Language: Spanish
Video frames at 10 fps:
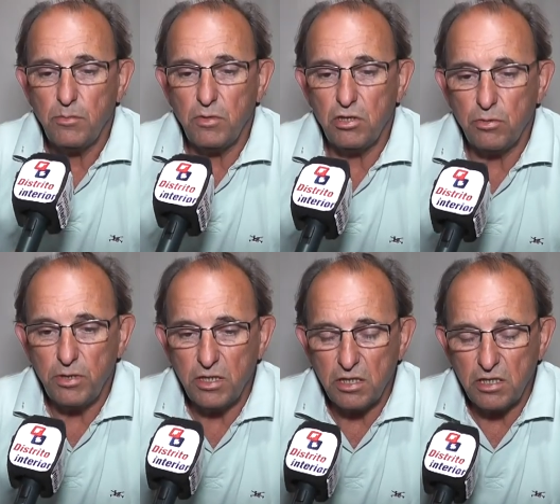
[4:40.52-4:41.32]
Medio
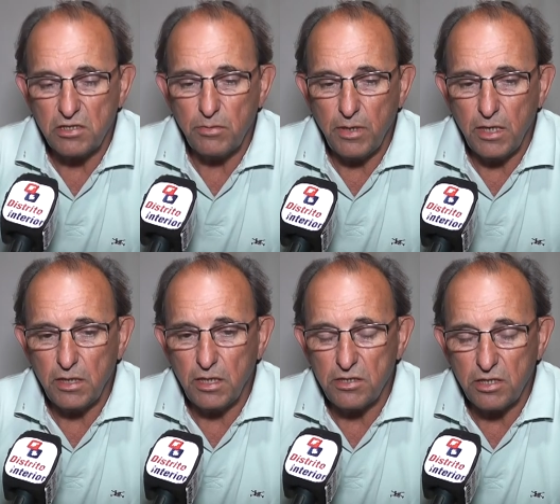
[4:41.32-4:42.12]
Ambiente esta
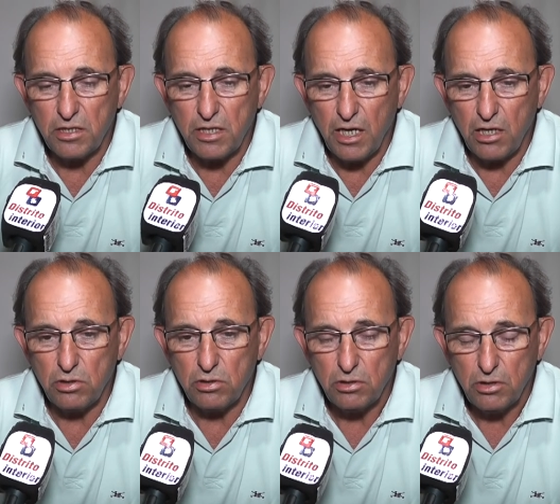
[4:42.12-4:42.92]
semana, el
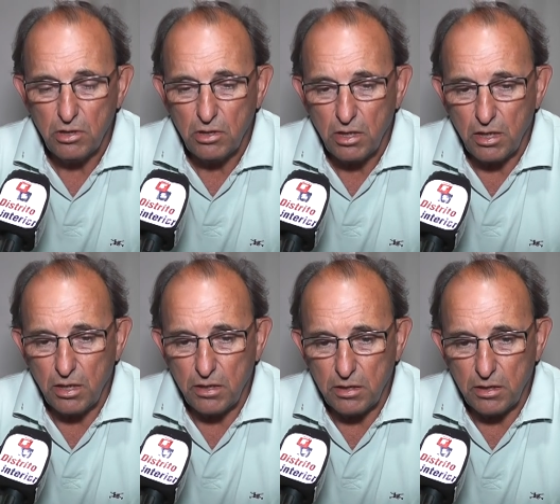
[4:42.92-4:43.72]
secretario,
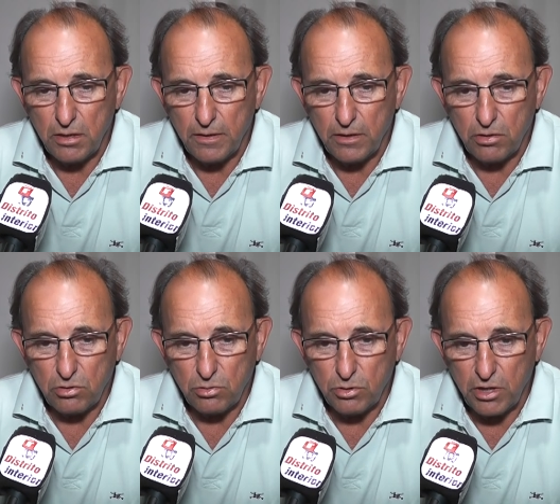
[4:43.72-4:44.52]
este,
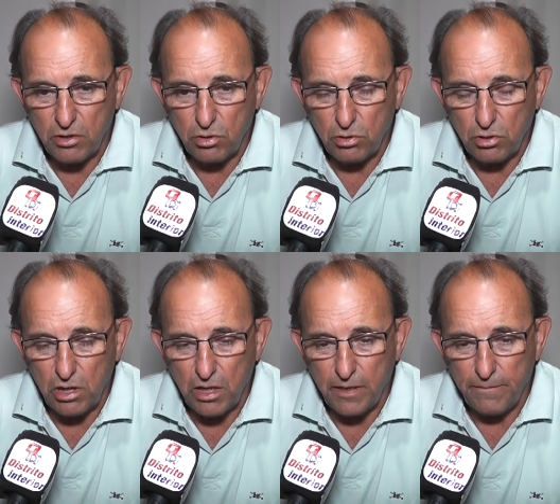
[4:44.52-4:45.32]
corroborando toda
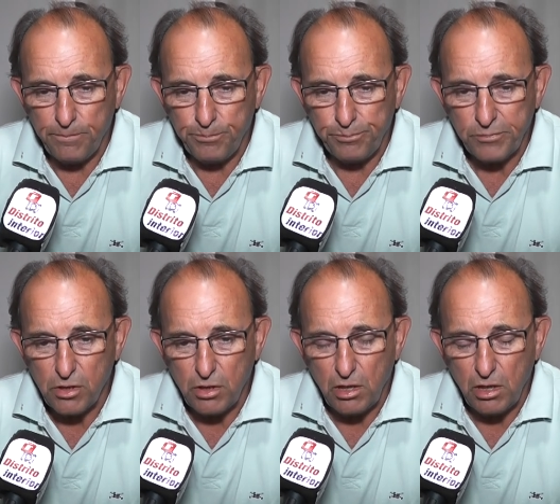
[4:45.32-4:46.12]
la,
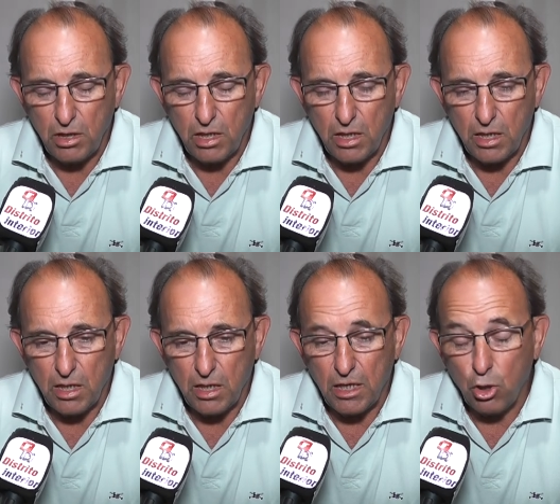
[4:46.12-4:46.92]

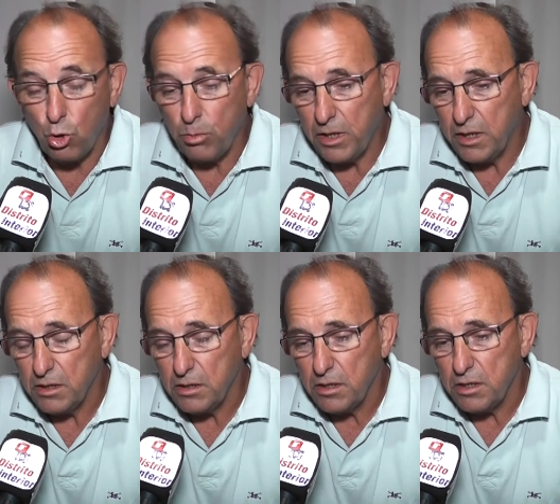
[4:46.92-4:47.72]
la, la, obra.
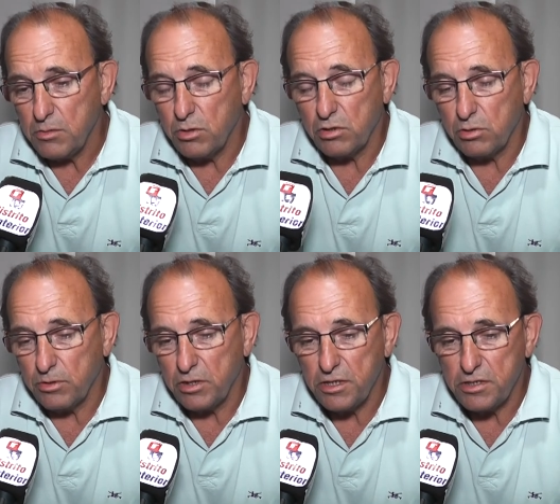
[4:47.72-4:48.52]
Y bueno,
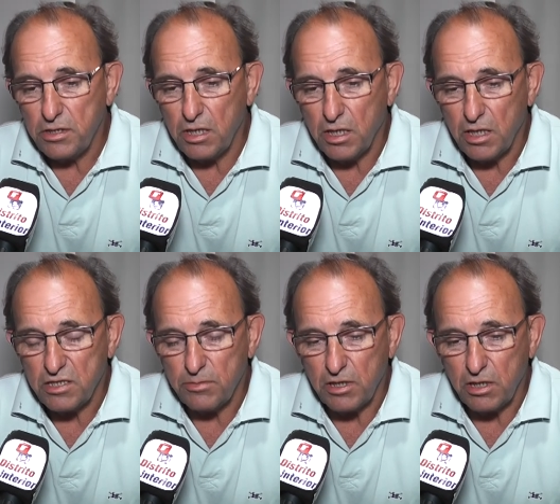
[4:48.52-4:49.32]
como te decía, la
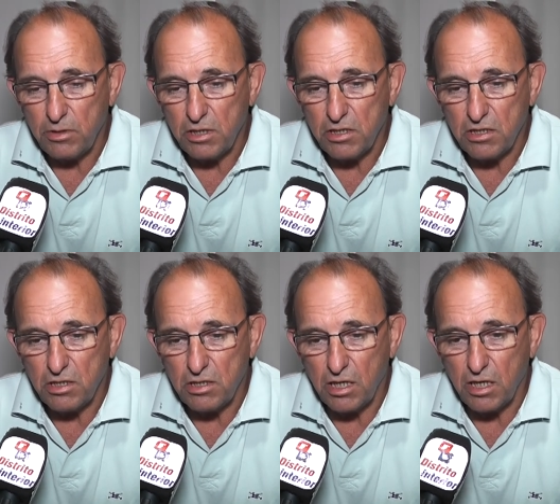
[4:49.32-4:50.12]
semana que viene ya
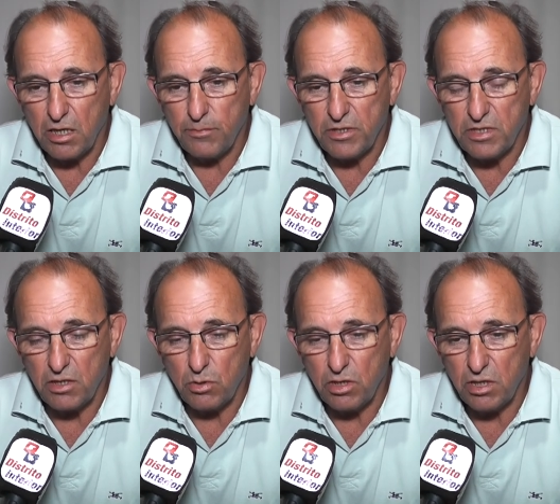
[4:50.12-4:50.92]
se está
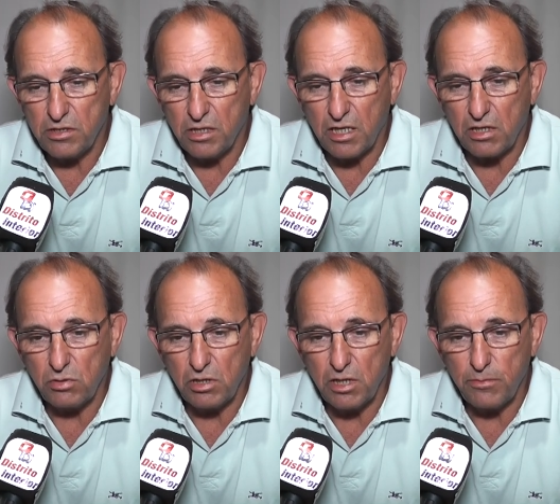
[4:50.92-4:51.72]
empezando a cerrar
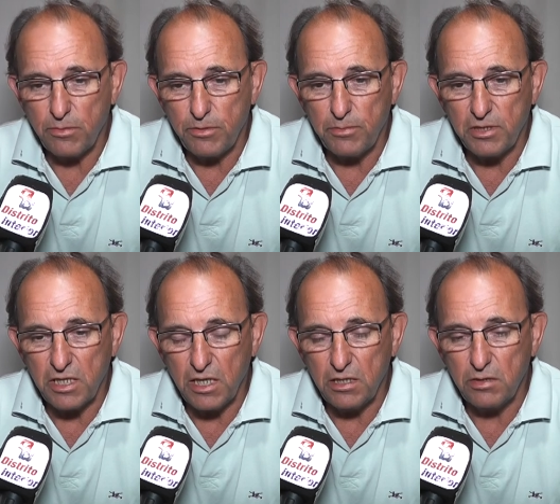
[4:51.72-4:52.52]
con el alambre
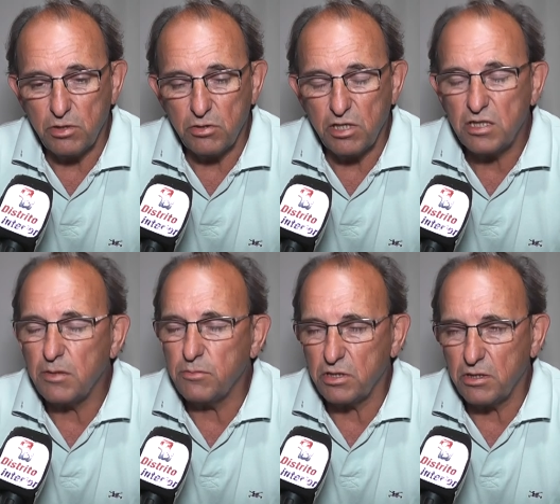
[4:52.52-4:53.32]
perimetral y bueno, ya
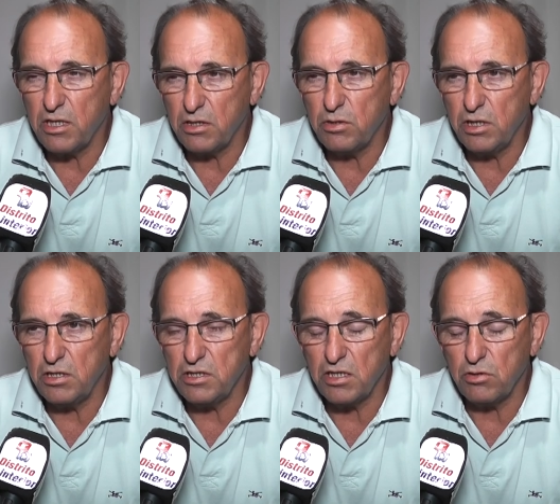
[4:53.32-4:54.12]
estamos trabajando en él
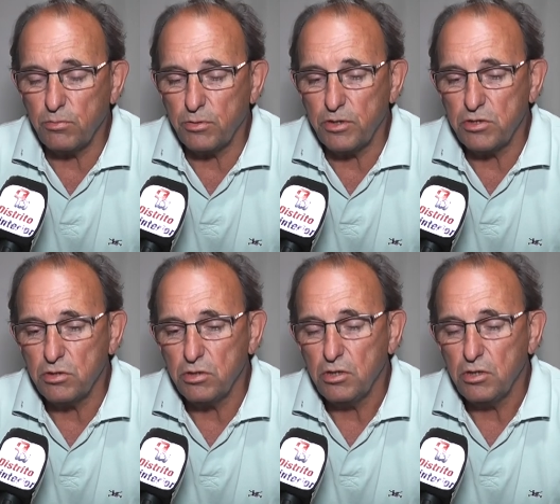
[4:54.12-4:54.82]
y sacando el provecho.